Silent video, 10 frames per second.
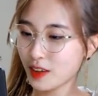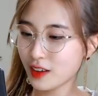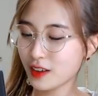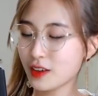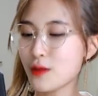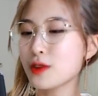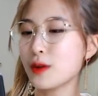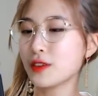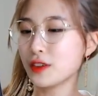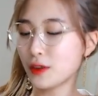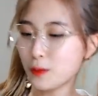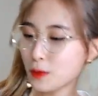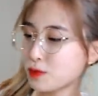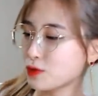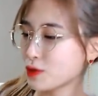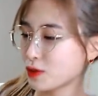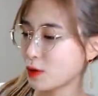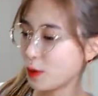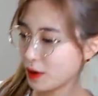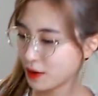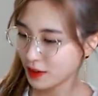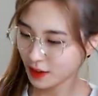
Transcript: 야, 잠시만. 이거 좀 풀고 있어 봐봐.